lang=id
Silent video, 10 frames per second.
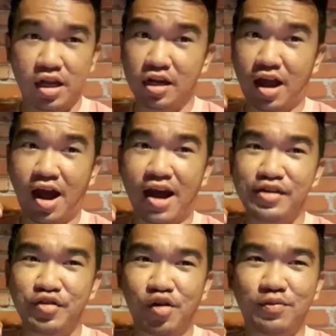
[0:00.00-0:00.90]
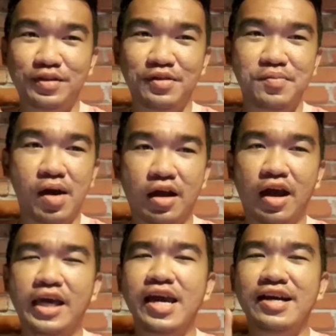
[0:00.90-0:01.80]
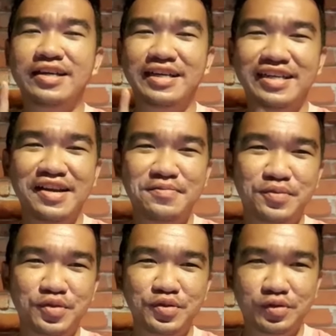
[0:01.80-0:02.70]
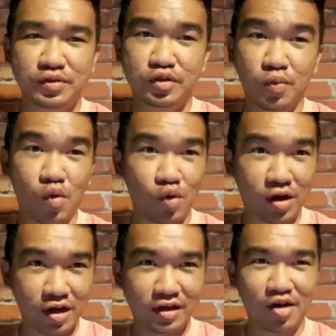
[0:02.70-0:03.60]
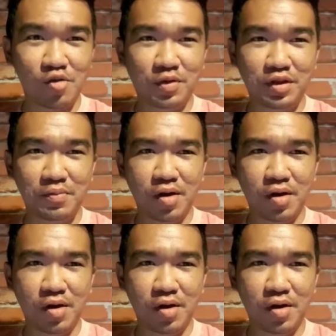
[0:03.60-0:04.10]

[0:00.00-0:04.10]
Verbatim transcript: Dirgahayu Kabupaten Banggai yang ke-60. Semoga Kabupaten